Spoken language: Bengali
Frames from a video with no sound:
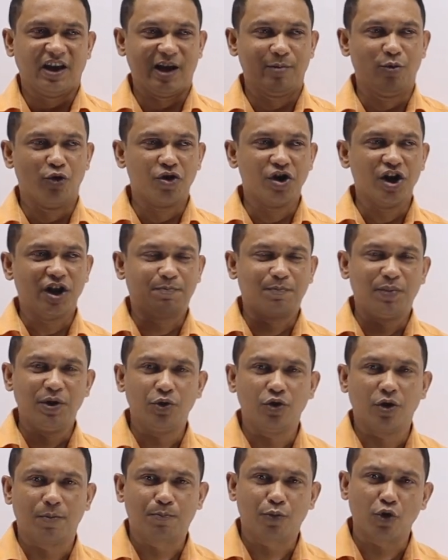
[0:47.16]
এবং
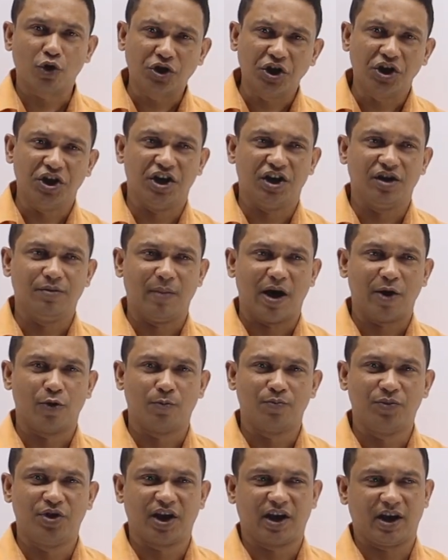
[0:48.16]
হৃৎপিণ্ড প্রতিদিন
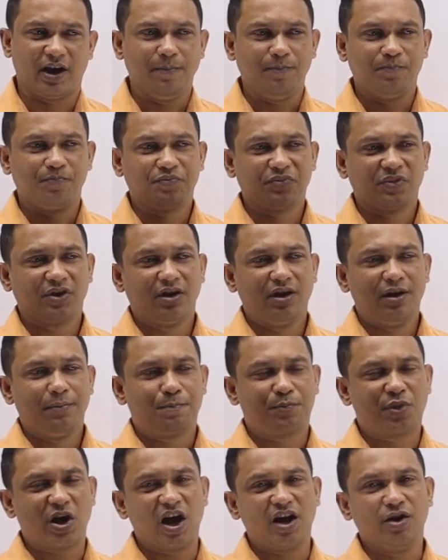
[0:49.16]
মানবদেহে
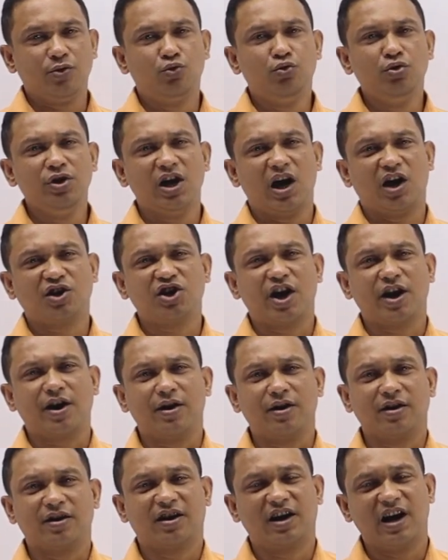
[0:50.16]
প্রায় দুই হাজার
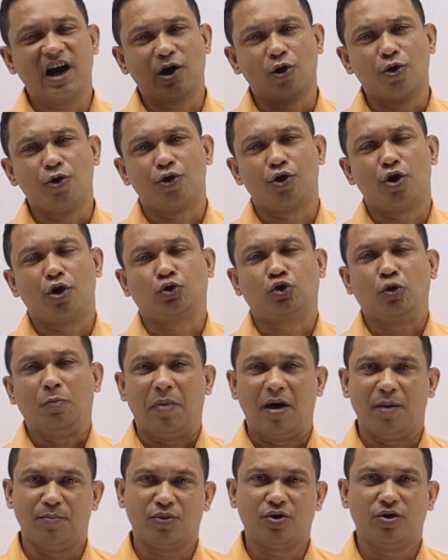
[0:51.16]
গ্যালন রক্ত
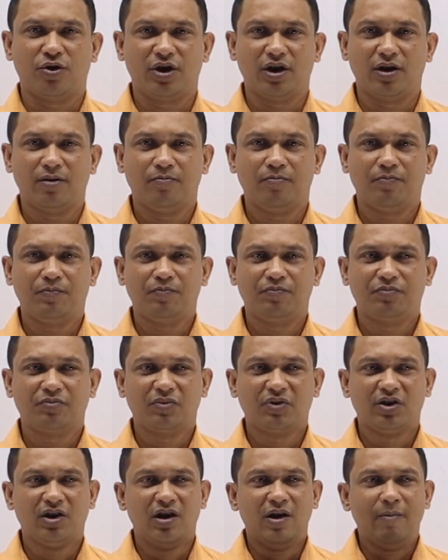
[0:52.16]
পাম্প করে
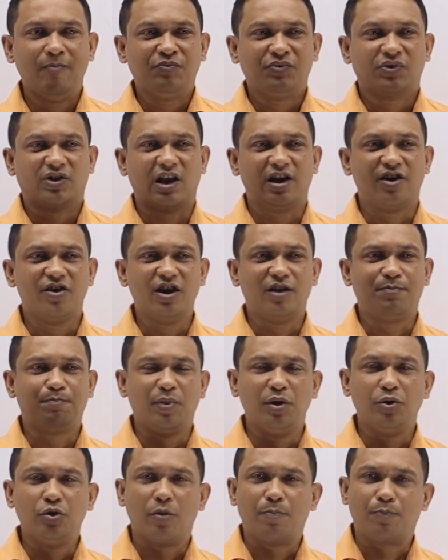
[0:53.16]
তাহলে
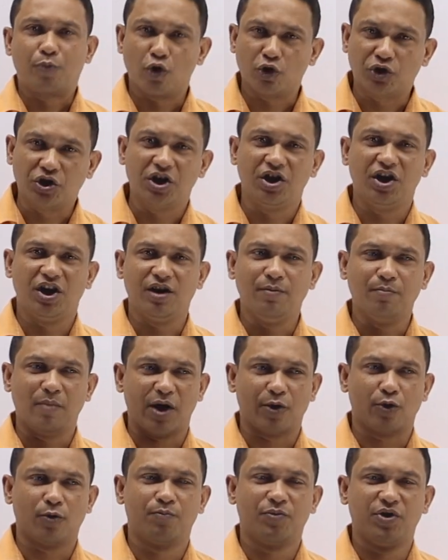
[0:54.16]
হৃৎপিণ্ড প্রতিদিন
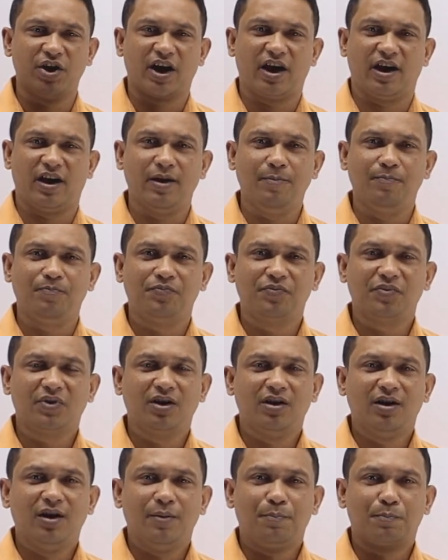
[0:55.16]
মানবদেহে
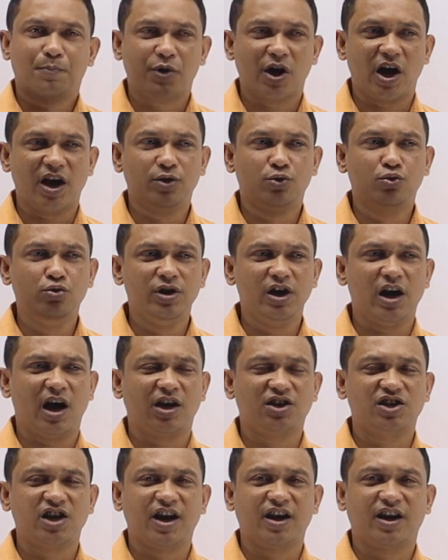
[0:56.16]
প্রায় দুই
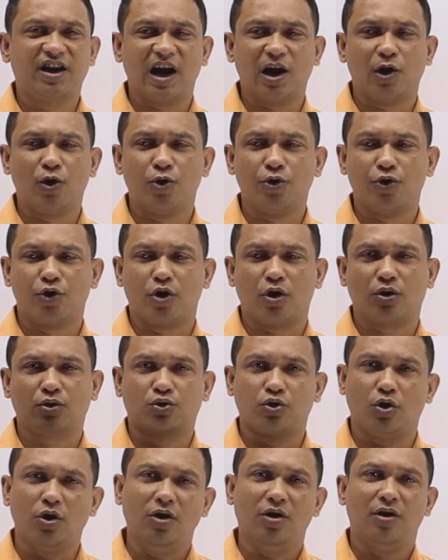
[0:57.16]
হাজার গ্যালন
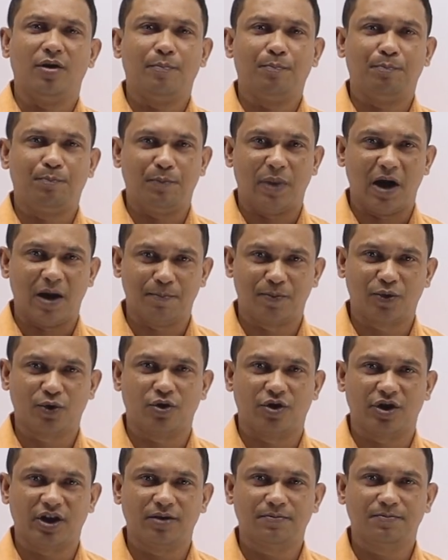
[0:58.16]
রক্ত পাম্প
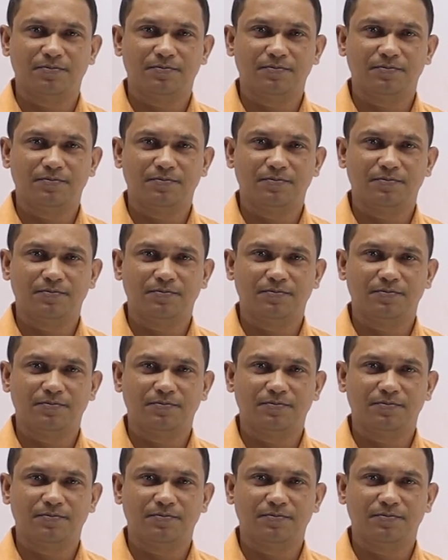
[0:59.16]
করে